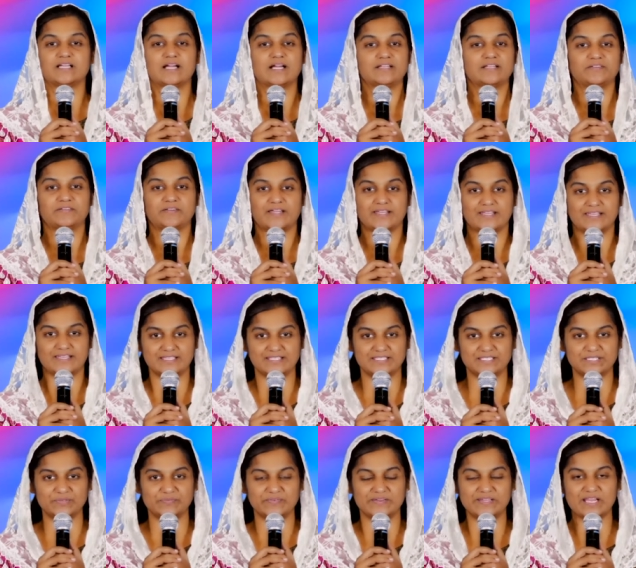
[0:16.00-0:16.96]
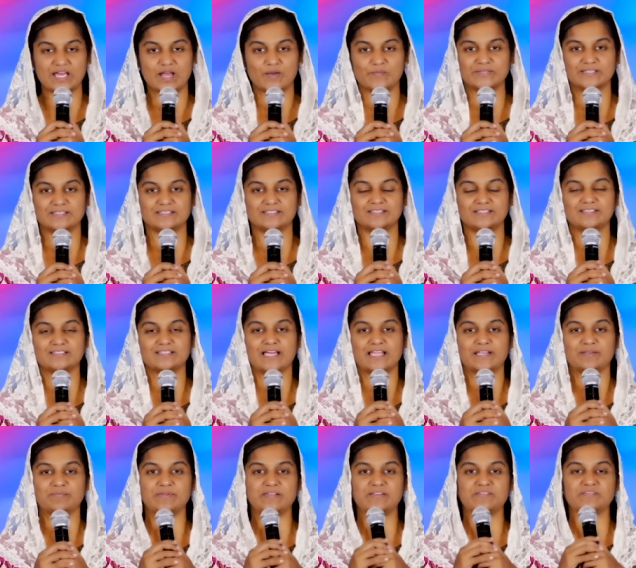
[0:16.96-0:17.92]
ஆண்டவராக இயேசுவி நாமத்தில்
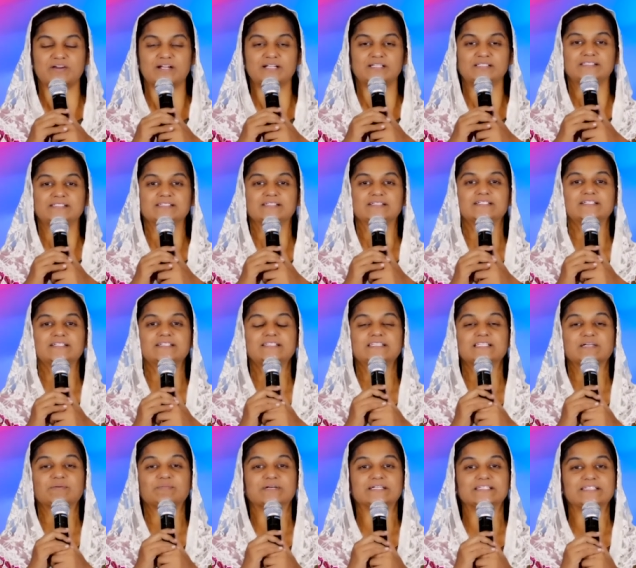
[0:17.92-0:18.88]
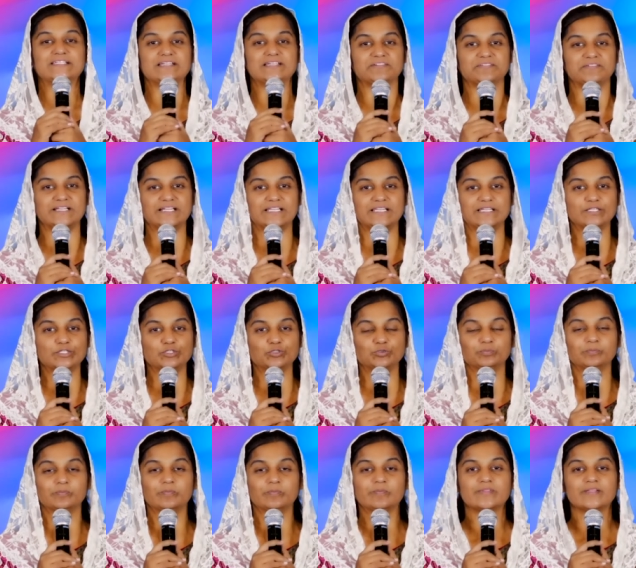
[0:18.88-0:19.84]
அன்பின் வாழ்த்துக்கள் இந்த மதிய
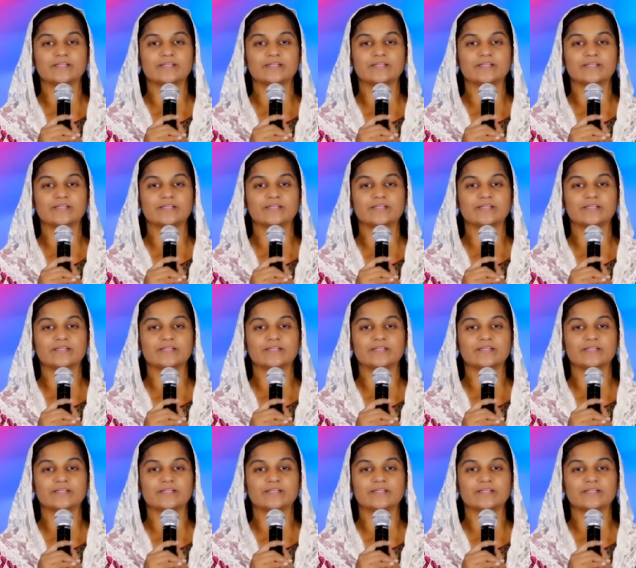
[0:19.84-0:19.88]
வேளையிலும்